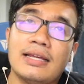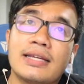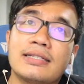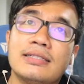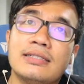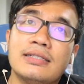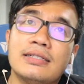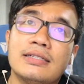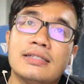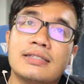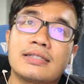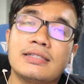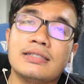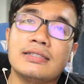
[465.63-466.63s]
เลยคือ
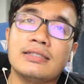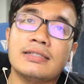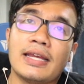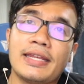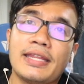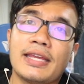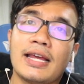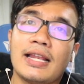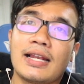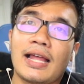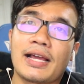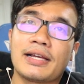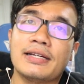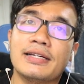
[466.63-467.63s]
คือไอ้นี่ฮะ
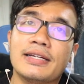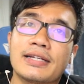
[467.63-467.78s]
หลักๆคื